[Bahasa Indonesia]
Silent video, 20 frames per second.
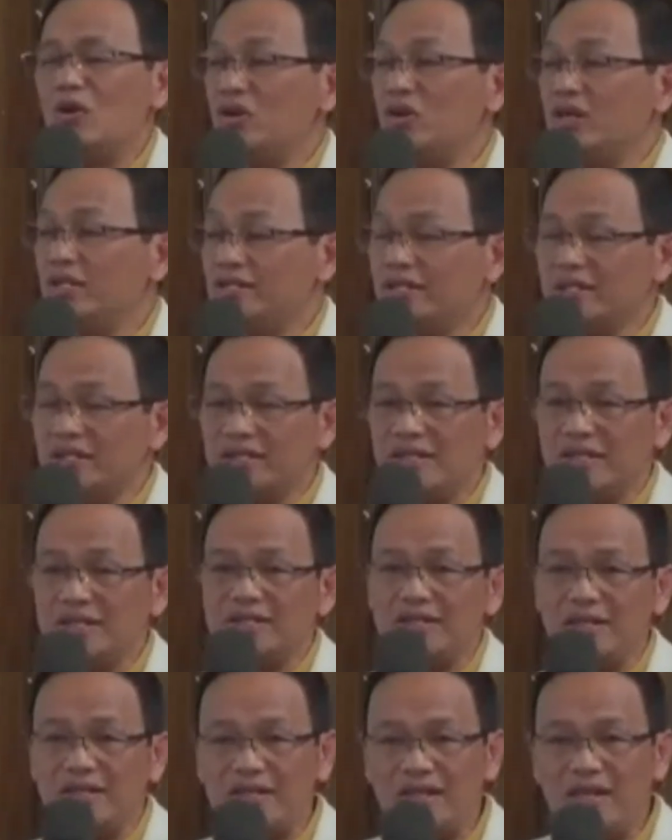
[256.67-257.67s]
ukur cek yang
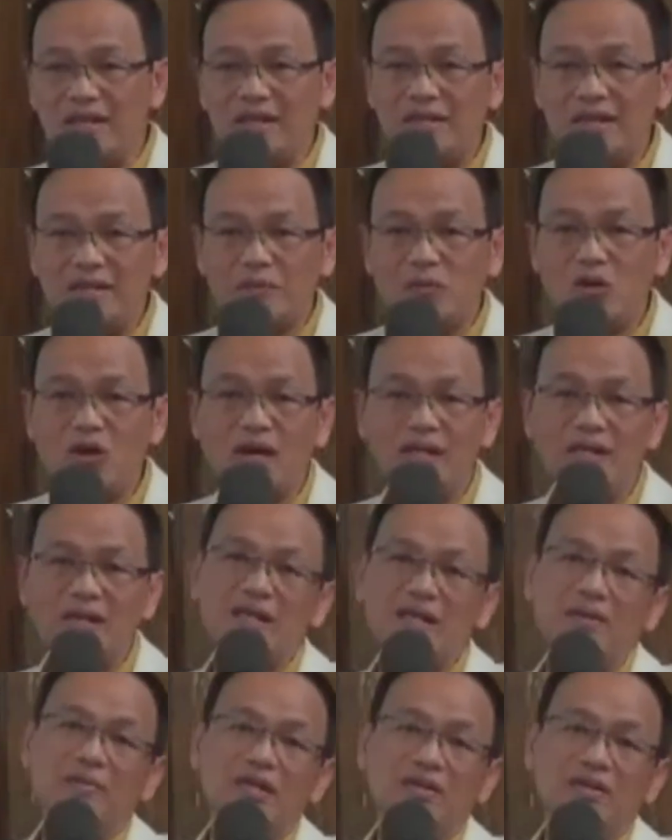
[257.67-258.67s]
cena
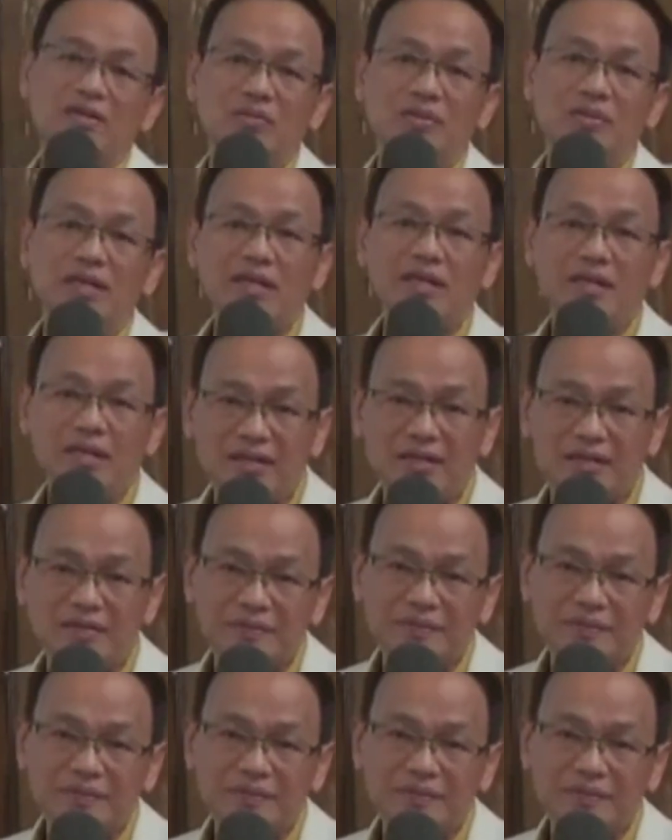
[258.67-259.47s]
buahnya lebat kumeren